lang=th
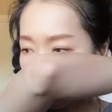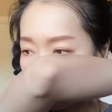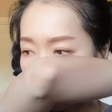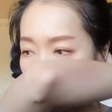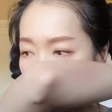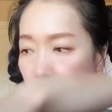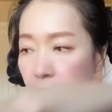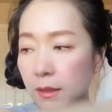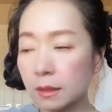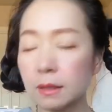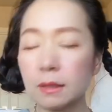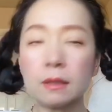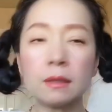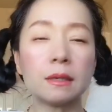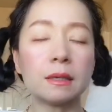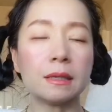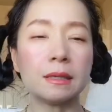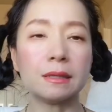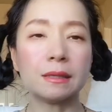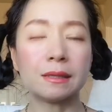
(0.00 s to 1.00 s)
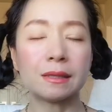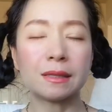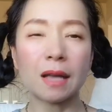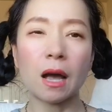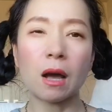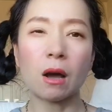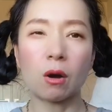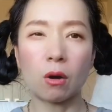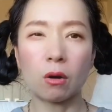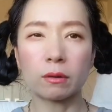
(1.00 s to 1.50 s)
ตอนนี้กลิ่นจะ
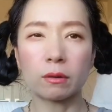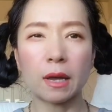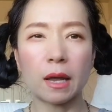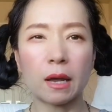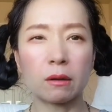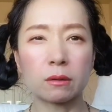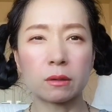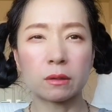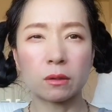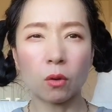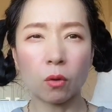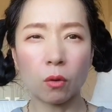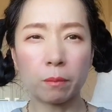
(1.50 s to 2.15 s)
ออกแนวโซ